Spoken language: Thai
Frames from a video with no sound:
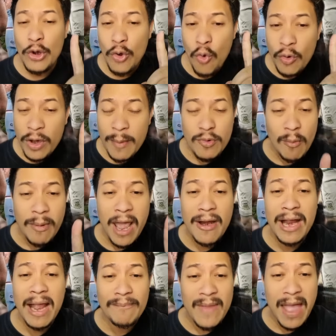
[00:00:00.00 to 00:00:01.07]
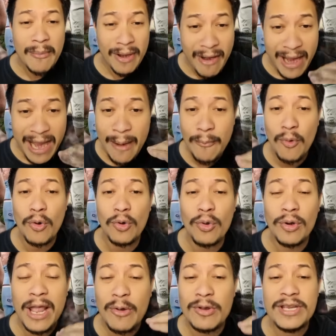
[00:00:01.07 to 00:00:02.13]
ดูคลิปจบแล้วนะครับ ตั้งเป็นรายการโปรดก
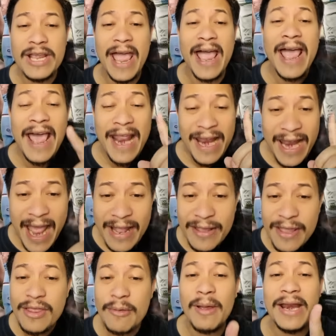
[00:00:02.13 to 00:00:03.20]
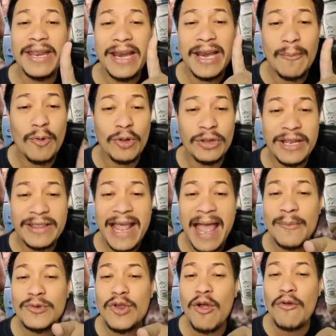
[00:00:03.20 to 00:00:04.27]
ดไลค์กดแชร์ และที่สำคัญอย่าลืมกดติดตา
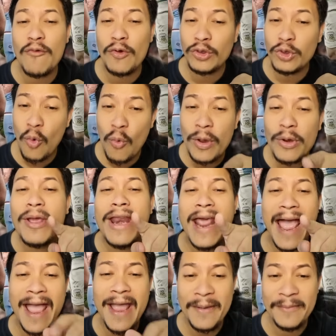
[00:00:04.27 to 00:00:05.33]
มช่องฟนตุงไว้ด้วยนะ